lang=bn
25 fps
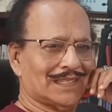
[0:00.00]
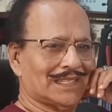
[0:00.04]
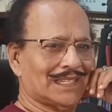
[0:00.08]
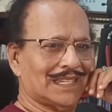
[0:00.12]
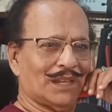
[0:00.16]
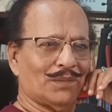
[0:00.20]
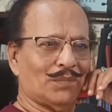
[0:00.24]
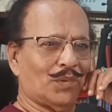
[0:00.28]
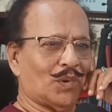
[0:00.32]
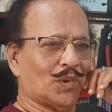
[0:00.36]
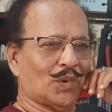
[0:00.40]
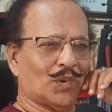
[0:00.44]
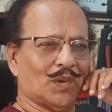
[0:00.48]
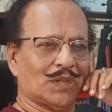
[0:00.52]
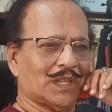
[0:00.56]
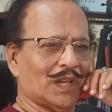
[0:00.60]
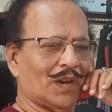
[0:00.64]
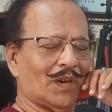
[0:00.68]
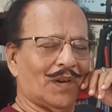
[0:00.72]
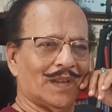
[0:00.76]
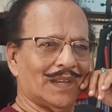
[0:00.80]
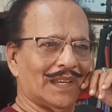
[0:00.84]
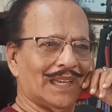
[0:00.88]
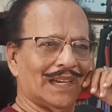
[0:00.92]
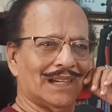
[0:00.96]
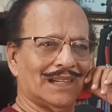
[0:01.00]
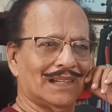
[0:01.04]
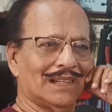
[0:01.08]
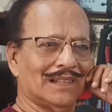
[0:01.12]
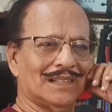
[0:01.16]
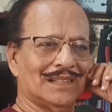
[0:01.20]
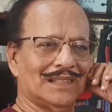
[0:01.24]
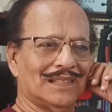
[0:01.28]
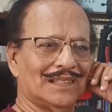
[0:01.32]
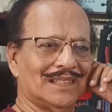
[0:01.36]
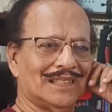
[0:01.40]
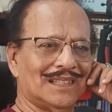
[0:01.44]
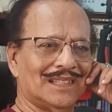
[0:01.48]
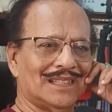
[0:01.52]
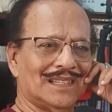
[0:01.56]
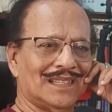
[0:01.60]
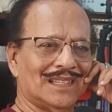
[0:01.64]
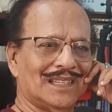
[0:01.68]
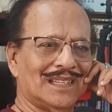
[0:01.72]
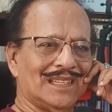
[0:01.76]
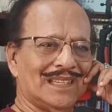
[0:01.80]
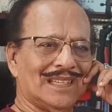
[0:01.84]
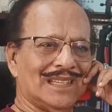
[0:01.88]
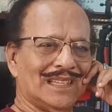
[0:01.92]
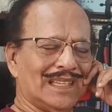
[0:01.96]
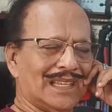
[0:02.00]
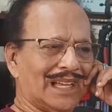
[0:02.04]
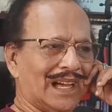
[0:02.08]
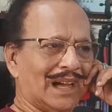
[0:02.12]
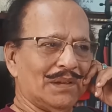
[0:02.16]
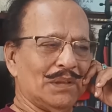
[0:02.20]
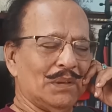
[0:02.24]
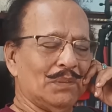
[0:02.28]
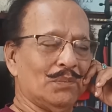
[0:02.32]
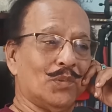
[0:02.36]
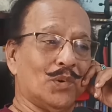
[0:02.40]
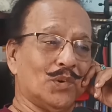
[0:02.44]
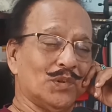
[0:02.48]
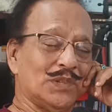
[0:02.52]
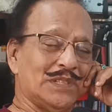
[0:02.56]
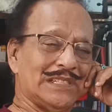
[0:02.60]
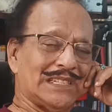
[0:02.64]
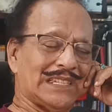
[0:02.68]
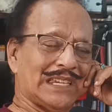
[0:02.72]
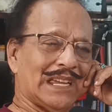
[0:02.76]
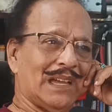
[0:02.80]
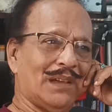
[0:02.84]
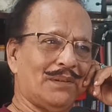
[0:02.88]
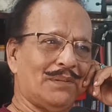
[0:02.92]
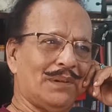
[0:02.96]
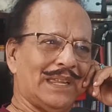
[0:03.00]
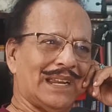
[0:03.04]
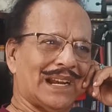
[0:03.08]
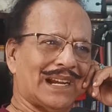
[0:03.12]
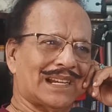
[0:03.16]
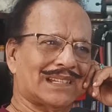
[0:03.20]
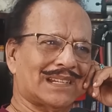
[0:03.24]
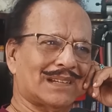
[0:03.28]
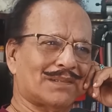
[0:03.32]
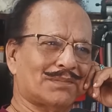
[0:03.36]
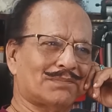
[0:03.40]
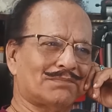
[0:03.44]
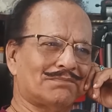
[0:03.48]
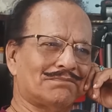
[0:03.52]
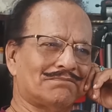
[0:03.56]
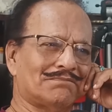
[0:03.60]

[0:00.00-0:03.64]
সেটা বড় কথা হয় না আমি মোদি সাহেবের একটা